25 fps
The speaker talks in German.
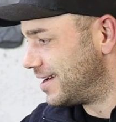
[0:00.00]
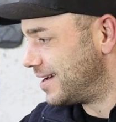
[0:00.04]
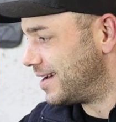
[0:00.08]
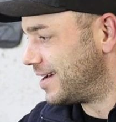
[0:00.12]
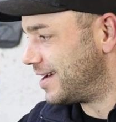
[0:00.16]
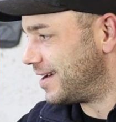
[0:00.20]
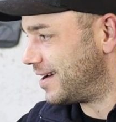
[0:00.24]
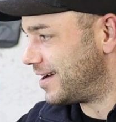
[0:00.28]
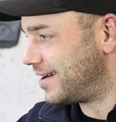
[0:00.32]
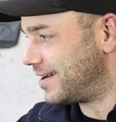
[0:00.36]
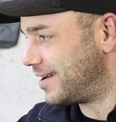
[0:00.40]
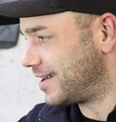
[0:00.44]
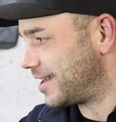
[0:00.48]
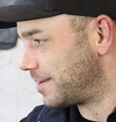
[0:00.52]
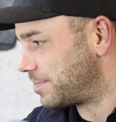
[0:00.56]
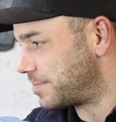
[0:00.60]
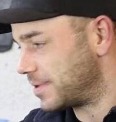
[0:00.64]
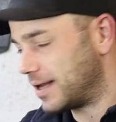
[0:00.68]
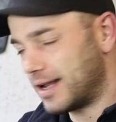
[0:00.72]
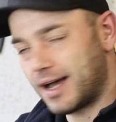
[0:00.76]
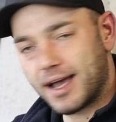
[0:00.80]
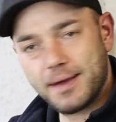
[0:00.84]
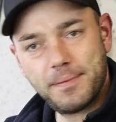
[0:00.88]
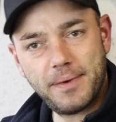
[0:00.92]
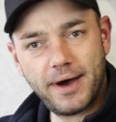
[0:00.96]
Äh, ich habe
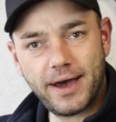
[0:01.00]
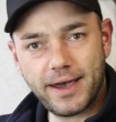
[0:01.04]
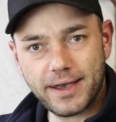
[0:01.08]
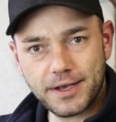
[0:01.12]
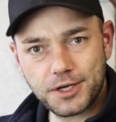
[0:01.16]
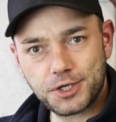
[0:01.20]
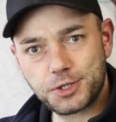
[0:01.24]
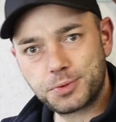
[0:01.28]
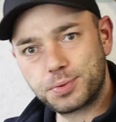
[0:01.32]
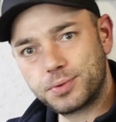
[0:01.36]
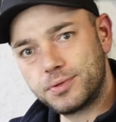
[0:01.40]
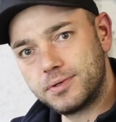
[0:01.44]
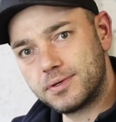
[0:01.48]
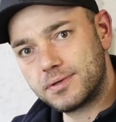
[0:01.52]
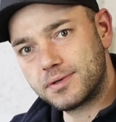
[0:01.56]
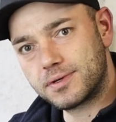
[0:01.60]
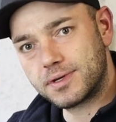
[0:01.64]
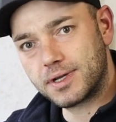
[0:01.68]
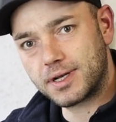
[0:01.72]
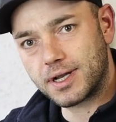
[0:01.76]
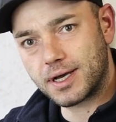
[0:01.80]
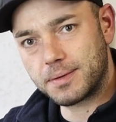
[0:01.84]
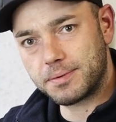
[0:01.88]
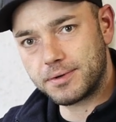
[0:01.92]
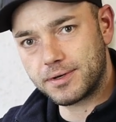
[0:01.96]
den einmal eingesprüht und
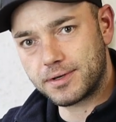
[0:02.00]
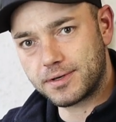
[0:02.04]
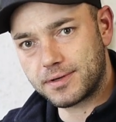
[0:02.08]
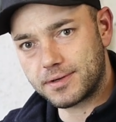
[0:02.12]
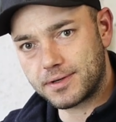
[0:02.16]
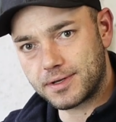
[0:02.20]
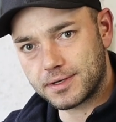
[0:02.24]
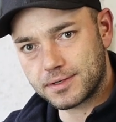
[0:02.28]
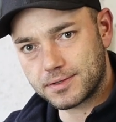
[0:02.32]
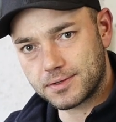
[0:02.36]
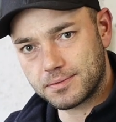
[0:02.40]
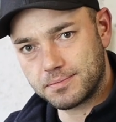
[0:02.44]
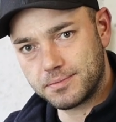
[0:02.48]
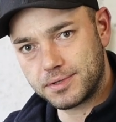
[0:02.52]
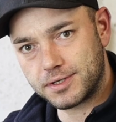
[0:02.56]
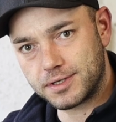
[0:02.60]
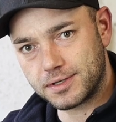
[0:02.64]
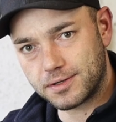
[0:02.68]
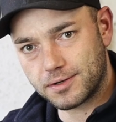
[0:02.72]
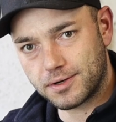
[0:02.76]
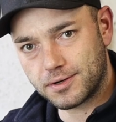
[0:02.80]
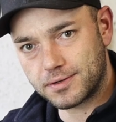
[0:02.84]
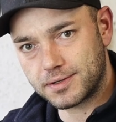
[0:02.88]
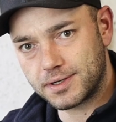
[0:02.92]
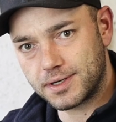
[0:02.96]
dann habe ich das so ein
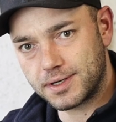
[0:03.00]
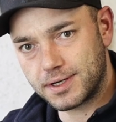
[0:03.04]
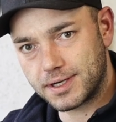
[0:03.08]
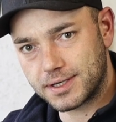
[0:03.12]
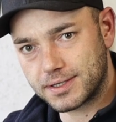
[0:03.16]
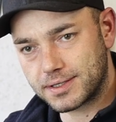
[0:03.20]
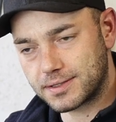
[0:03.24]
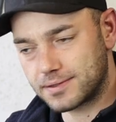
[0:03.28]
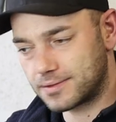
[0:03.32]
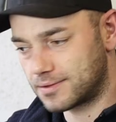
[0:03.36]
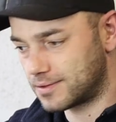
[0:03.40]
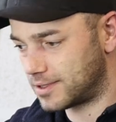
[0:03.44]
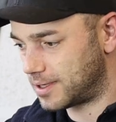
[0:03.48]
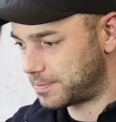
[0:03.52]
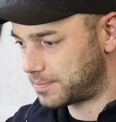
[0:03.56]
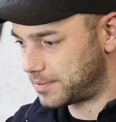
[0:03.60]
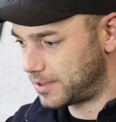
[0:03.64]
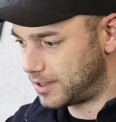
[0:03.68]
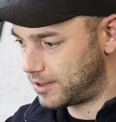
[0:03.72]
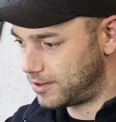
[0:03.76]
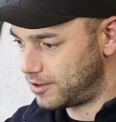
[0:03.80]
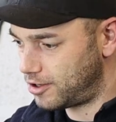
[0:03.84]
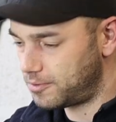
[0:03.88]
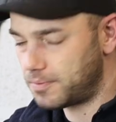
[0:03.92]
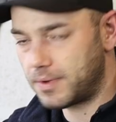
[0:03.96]
bisschen trocknen lassen und habe
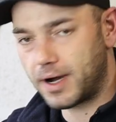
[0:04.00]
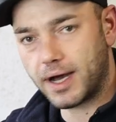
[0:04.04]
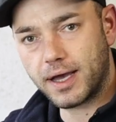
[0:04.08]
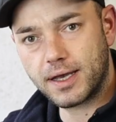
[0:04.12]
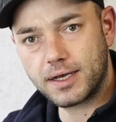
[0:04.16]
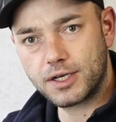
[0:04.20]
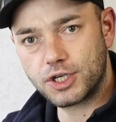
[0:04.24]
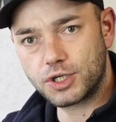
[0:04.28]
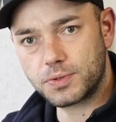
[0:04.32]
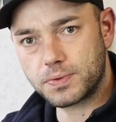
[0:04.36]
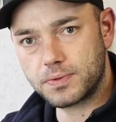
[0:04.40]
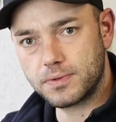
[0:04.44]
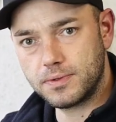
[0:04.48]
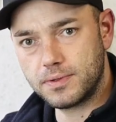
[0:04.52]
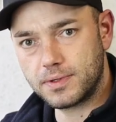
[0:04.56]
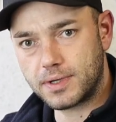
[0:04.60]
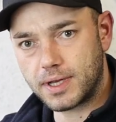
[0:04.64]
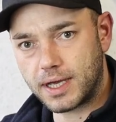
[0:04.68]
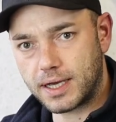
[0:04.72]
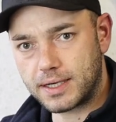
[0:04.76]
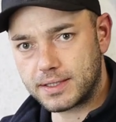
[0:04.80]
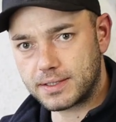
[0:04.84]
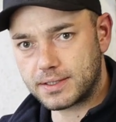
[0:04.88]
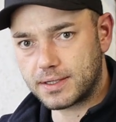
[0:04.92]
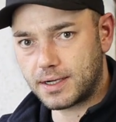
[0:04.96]
den nochmal eingesprüht,
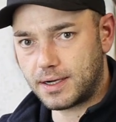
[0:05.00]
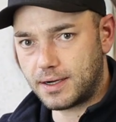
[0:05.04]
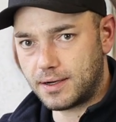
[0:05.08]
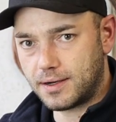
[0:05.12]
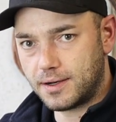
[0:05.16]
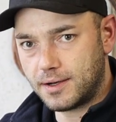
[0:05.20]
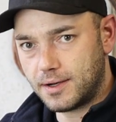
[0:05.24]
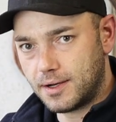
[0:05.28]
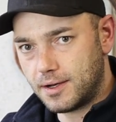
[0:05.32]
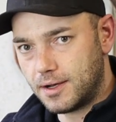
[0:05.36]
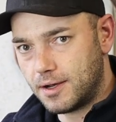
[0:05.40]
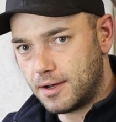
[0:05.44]
extra